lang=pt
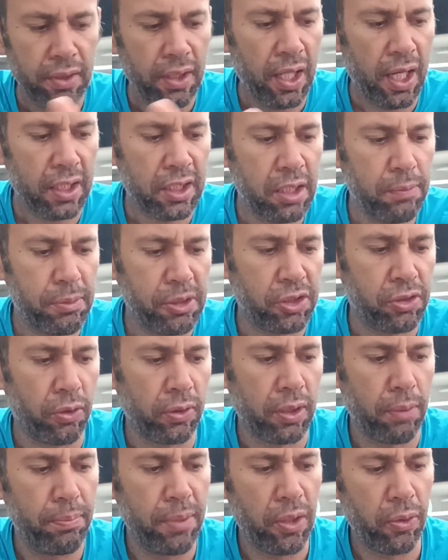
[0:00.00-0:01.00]
Aqui,
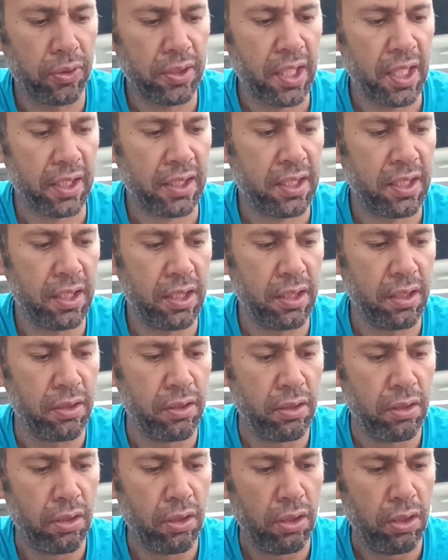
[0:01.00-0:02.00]
pessoal, também eu tenho
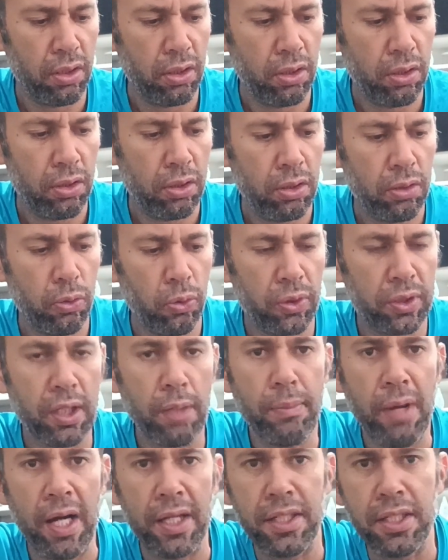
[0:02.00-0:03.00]
aqui o
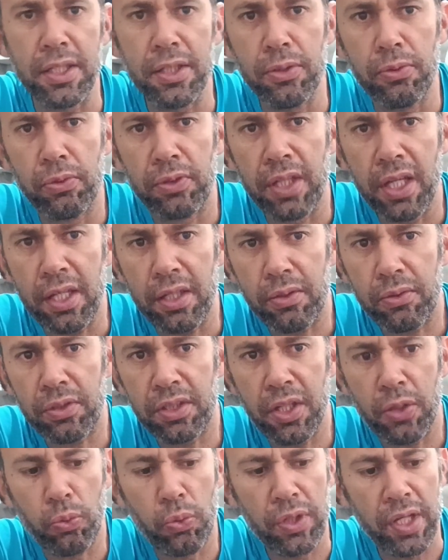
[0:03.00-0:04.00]
tamarindo, quem
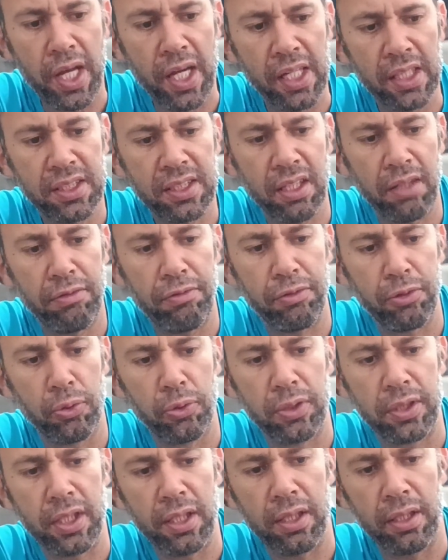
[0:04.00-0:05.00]
que conhece a
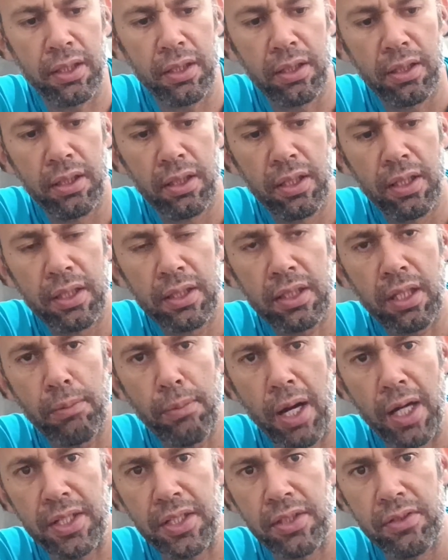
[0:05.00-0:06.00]
fruta
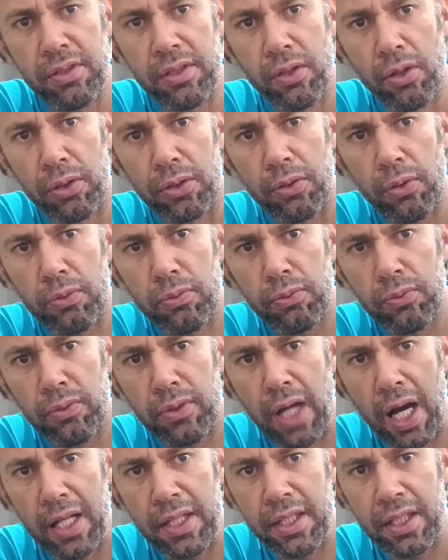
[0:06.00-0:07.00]
tamarindo aí, ó? Tô com um
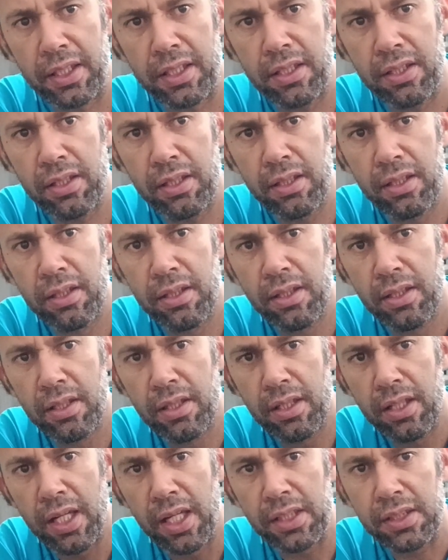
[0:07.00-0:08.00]
galinho aqui,
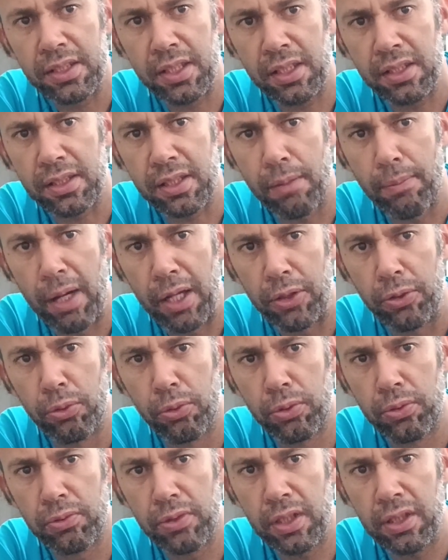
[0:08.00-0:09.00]
essa já está
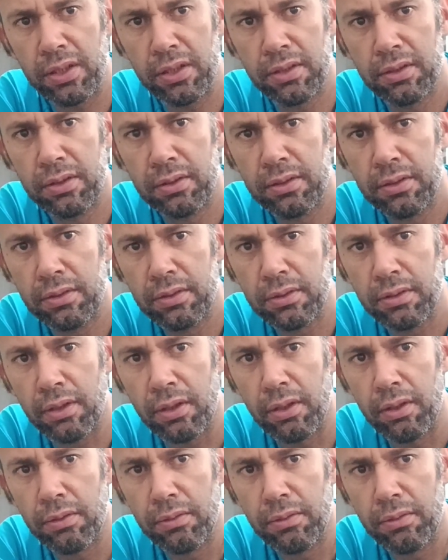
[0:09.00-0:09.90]
maduro, né? Ó.